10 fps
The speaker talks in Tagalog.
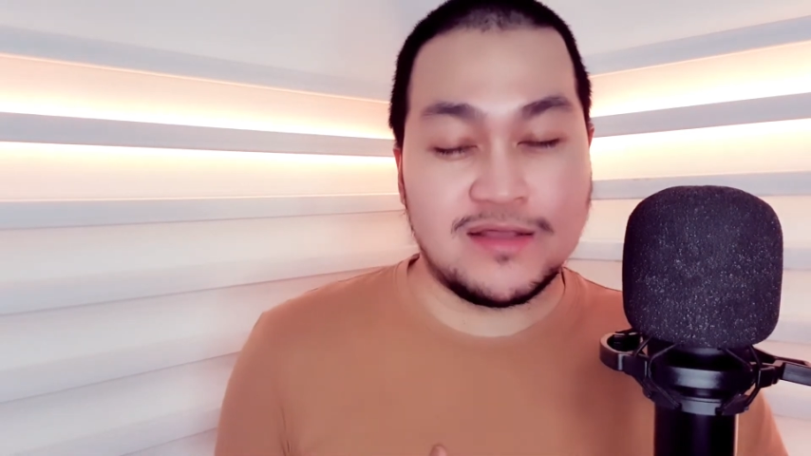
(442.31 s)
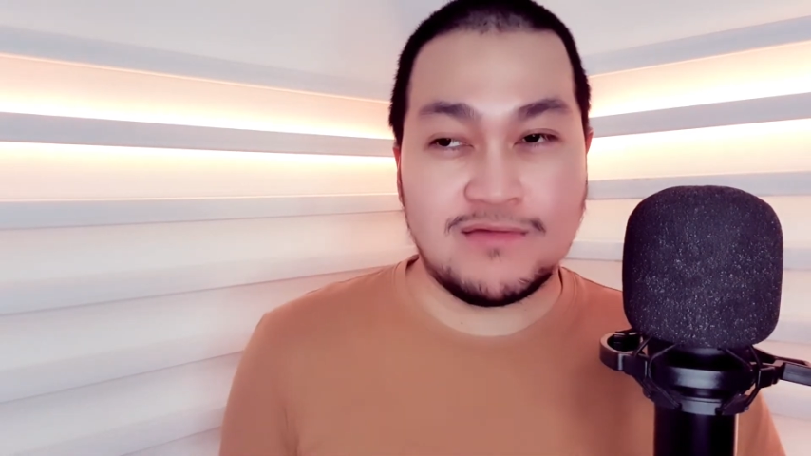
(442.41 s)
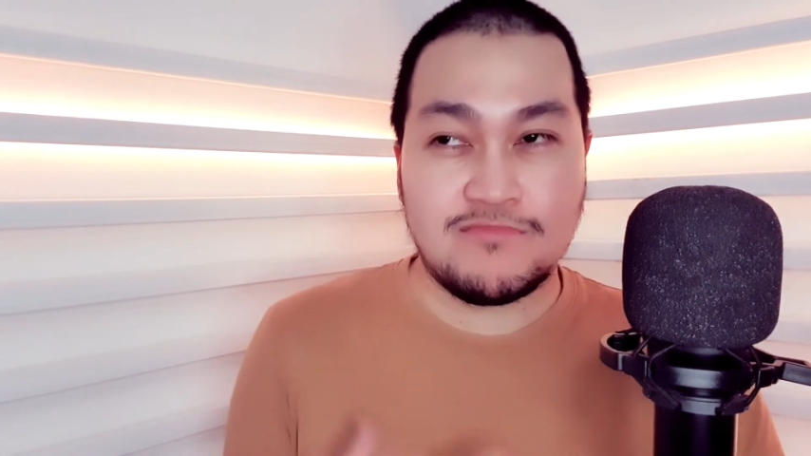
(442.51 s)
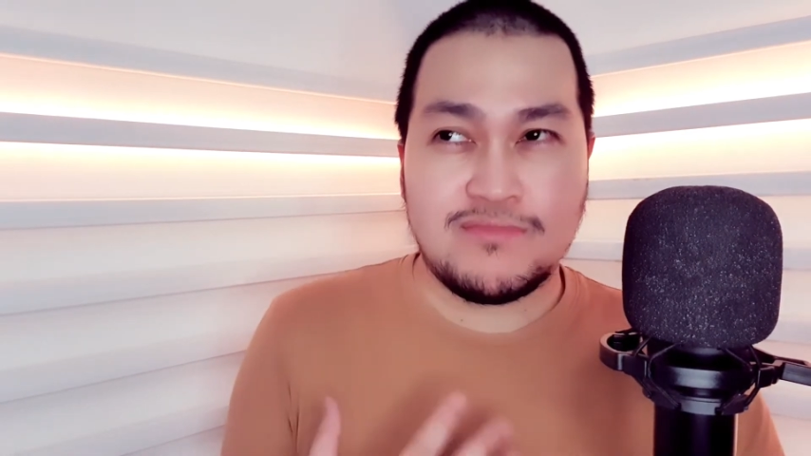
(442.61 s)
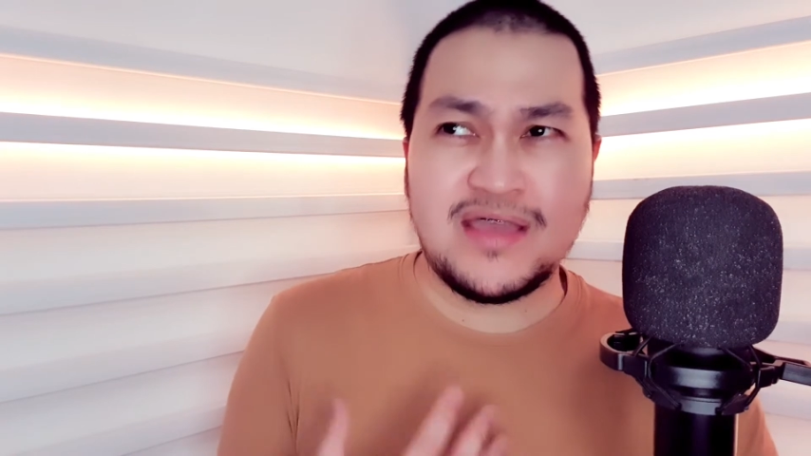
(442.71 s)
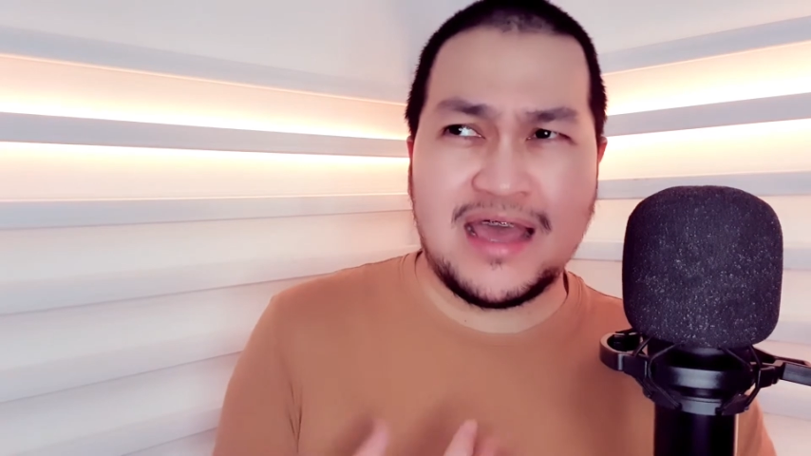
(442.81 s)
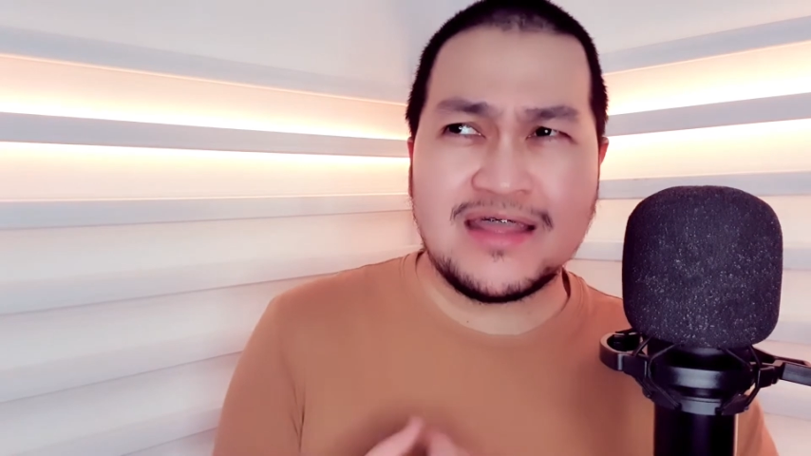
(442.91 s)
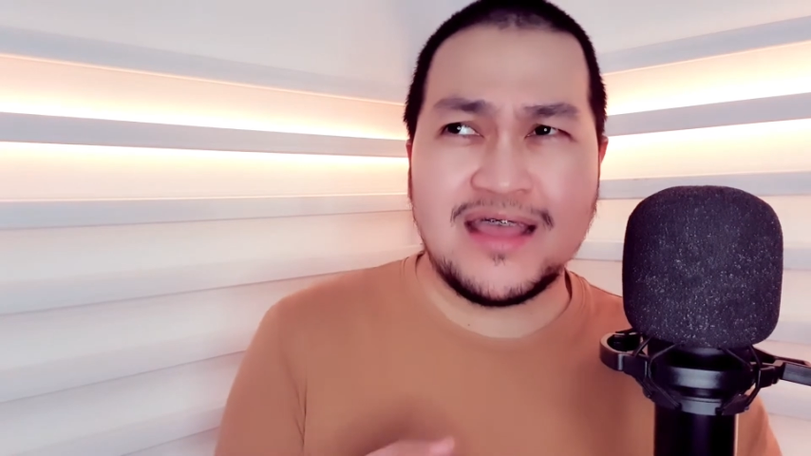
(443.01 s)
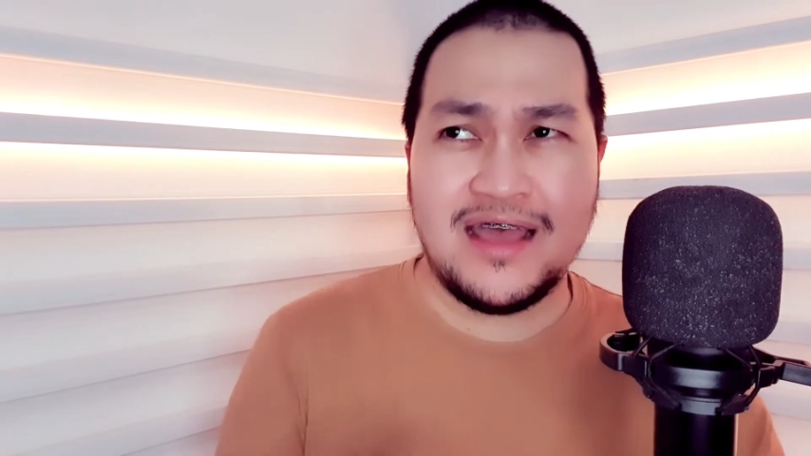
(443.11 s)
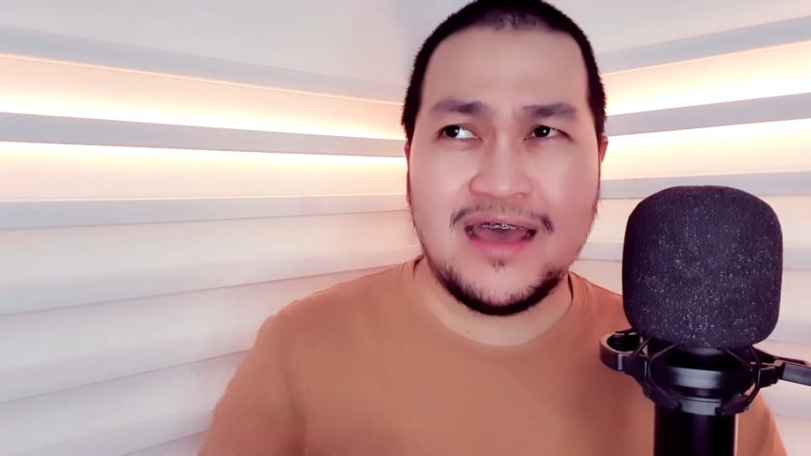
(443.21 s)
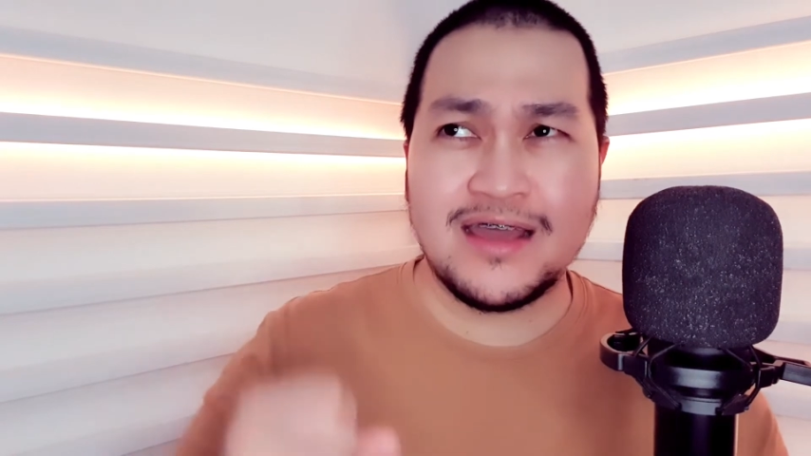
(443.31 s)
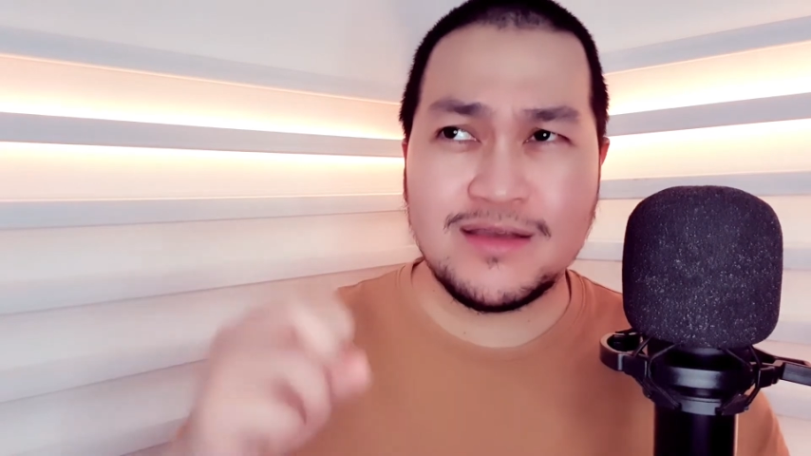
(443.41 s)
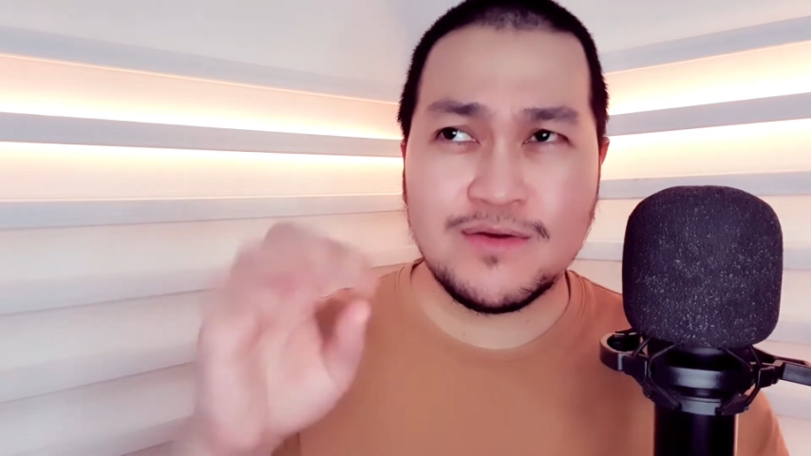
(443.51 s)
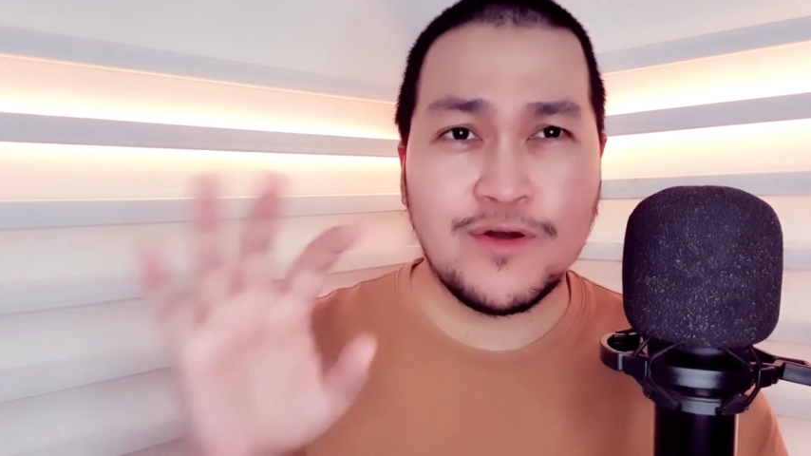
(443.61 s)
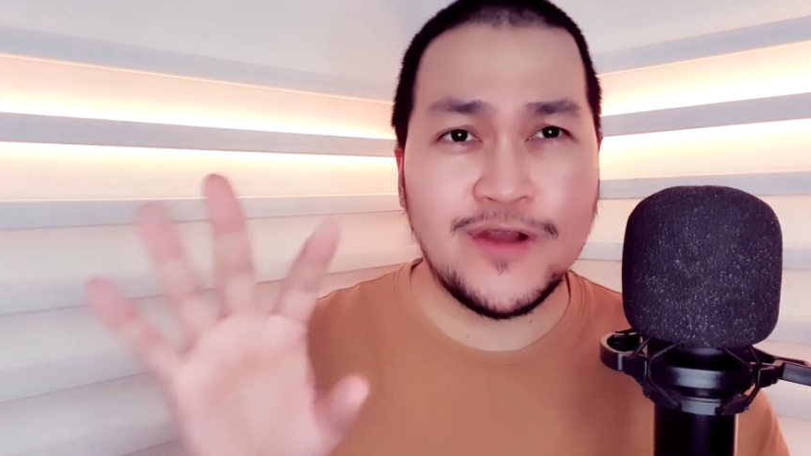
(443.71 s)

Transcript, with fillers: Yeah, uh,